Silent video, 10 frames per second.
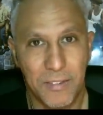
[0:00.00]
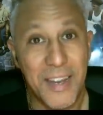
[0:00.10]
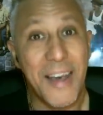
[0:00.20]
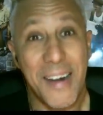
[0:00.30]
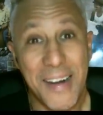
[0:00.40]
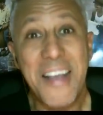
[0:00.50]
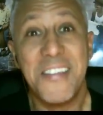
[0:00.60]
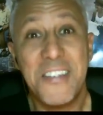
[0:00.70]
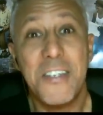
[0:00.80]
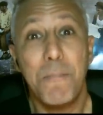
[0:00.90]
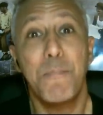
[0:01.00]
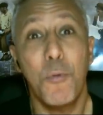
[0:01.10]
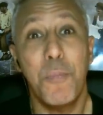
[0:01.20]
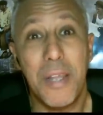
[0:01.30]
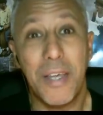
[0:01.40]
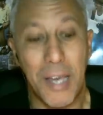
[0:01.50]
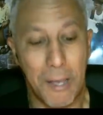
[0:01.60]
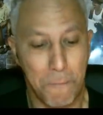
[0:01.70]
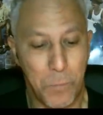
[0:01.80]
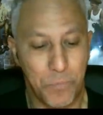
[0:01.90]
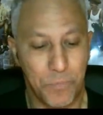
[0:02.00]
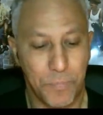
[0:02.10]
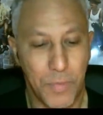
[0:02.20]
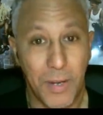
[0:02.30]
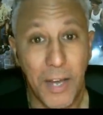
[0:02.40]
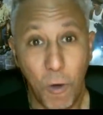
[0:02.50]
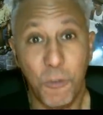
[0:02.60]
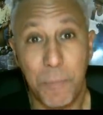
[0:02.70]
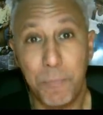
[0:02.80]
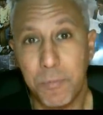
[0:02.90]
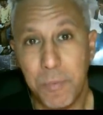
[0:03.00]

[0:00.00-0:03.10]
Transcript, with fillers: della res pubblica, la cosa